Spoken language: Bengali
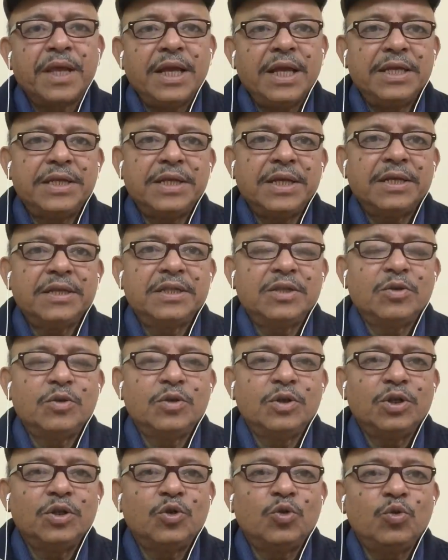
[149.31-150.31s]
এইটা যে
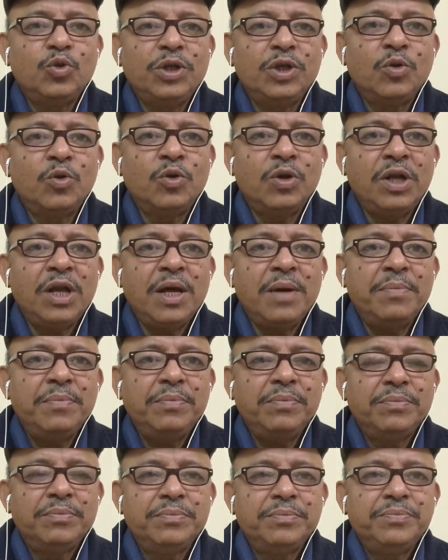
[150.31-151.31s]
ওই রুই গুনলাম
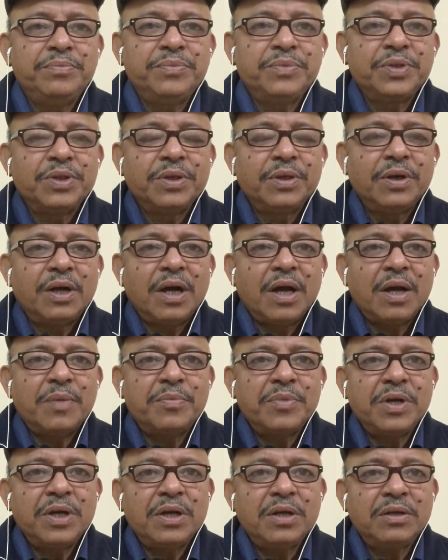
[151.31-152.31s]

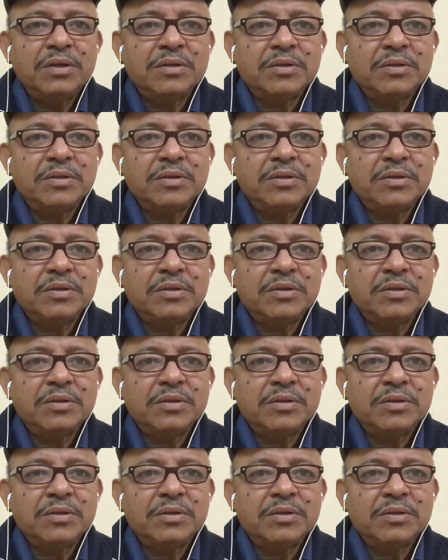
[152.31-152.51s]
আপনার